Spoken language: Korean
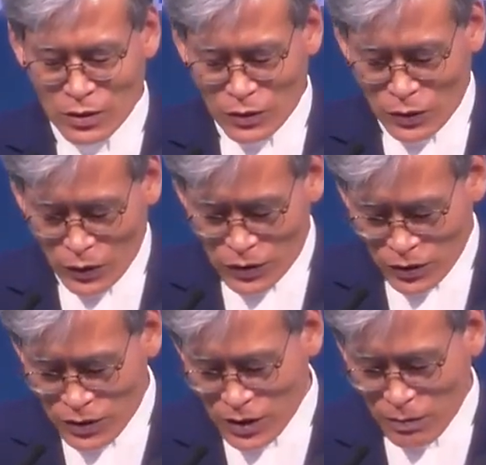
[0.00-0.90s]
그리고
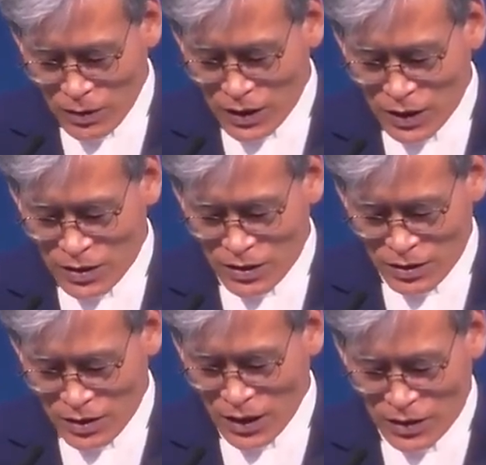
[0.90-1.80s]
전쟁마다
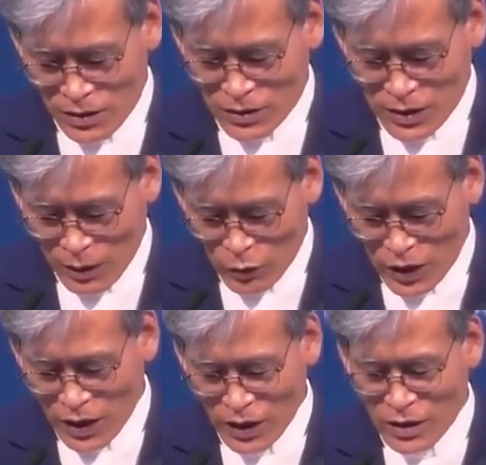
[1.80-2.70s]
승리한 것
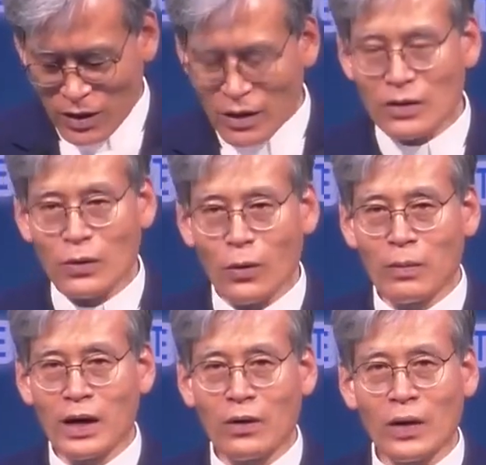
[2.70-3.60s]
때문에
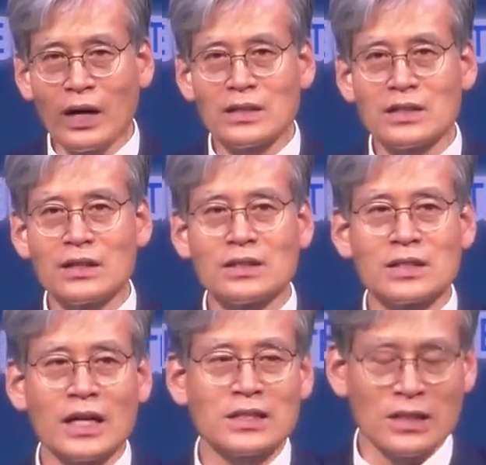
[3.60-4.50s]
로마의 황제는
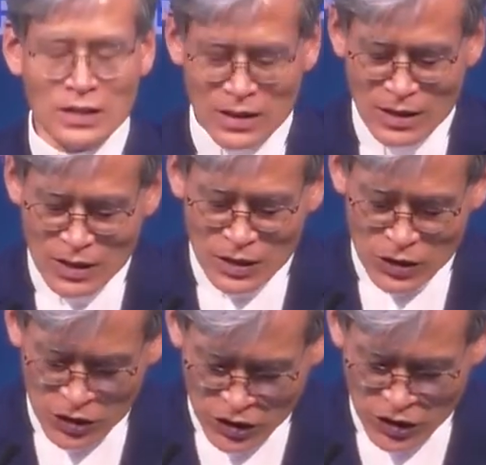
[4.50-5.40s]
자신을
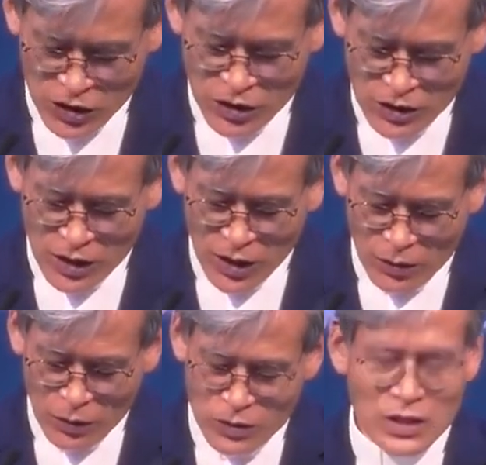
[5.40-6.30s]

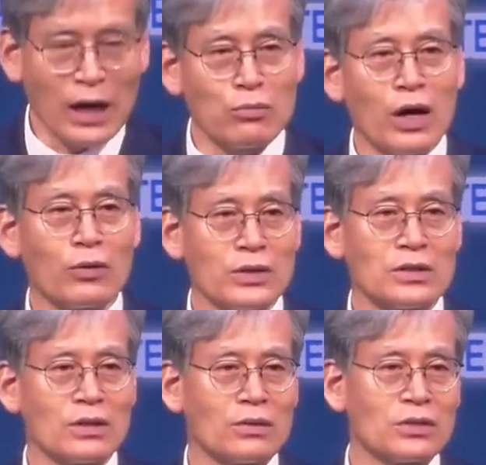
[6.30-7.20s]
신이라고 자부하고
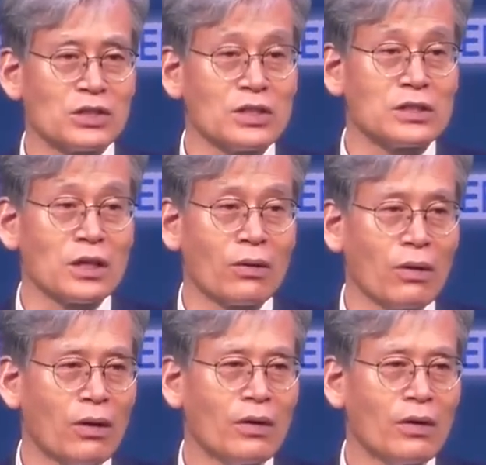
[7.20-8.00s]
있었고 실제로